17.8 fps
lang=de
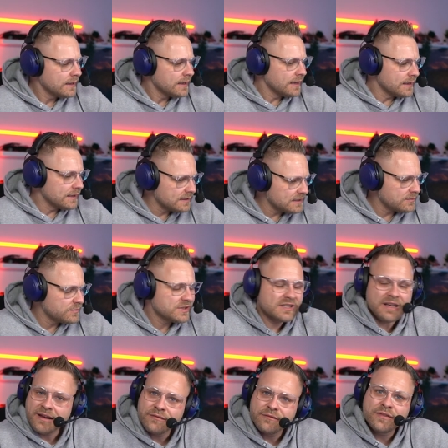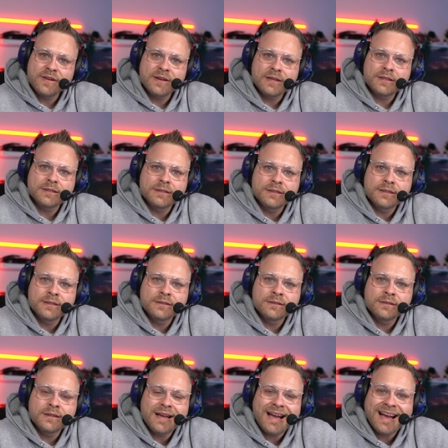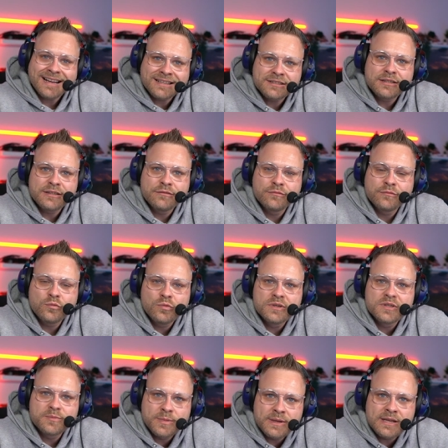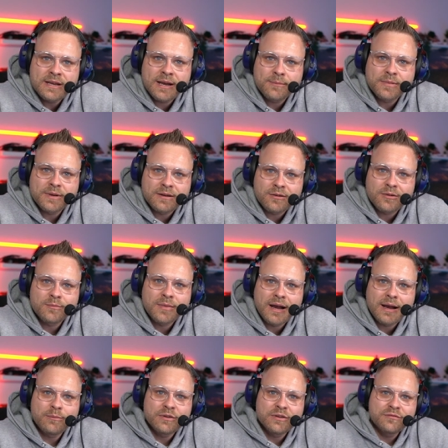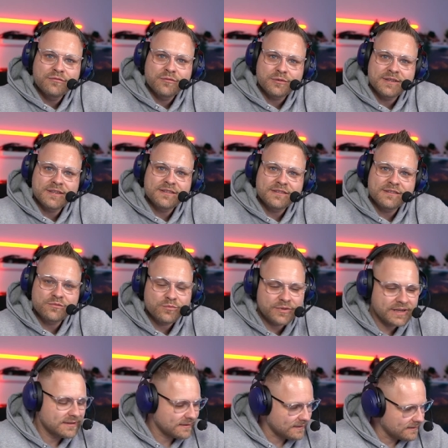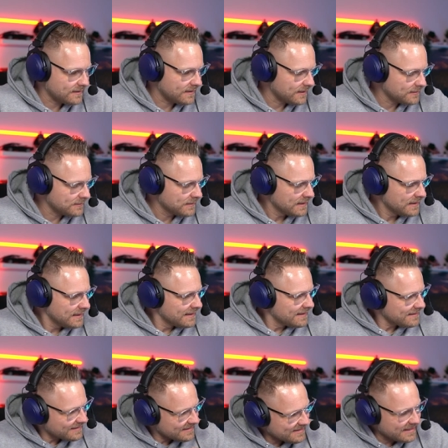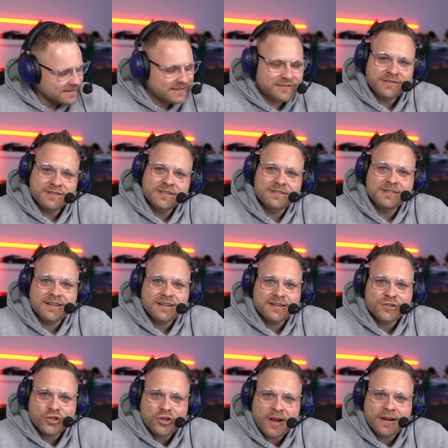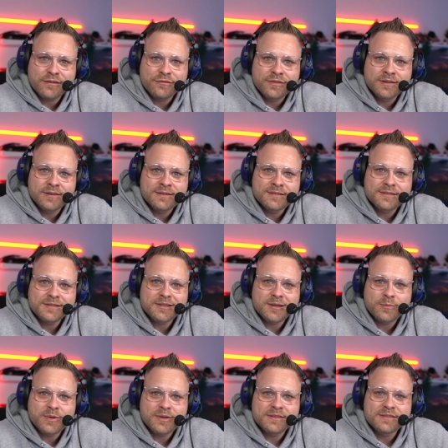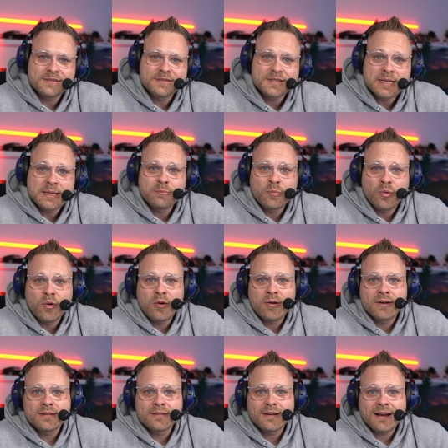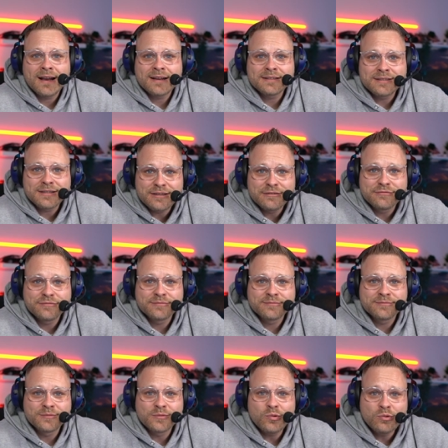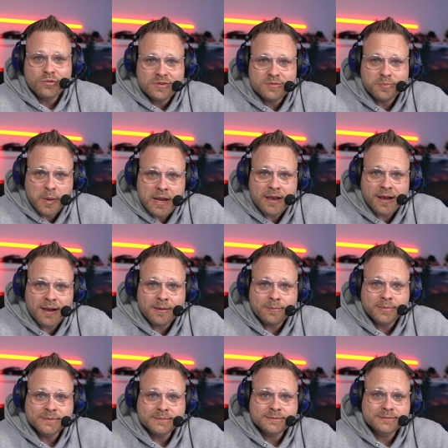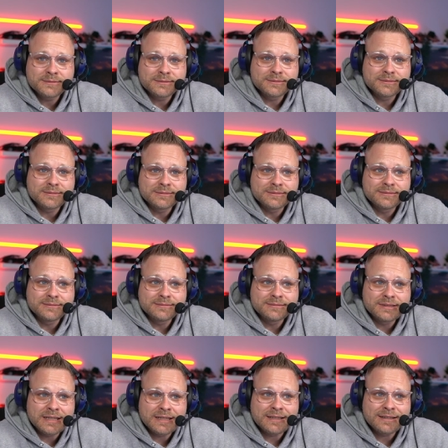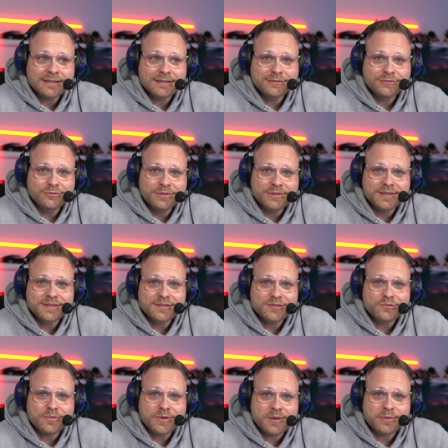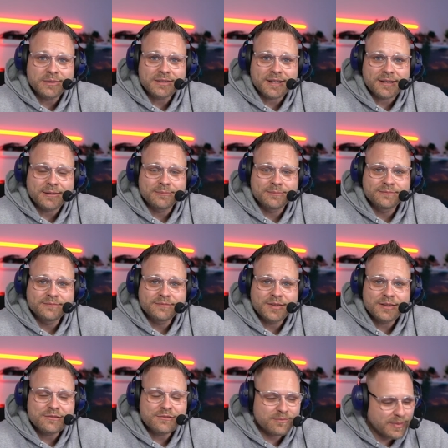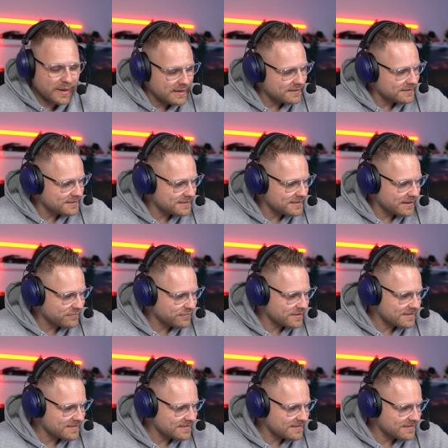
indem ich einfach einen aktiven USB-Hub genommen habe, wo dieses Wheel dran hängt. Das Einzige, was ich daran schade finde, ist, ich habe jetzt einen 7-Port aktiven USB-Hub, der nur dieses Wheel betreibt. Weil sobald ich etwas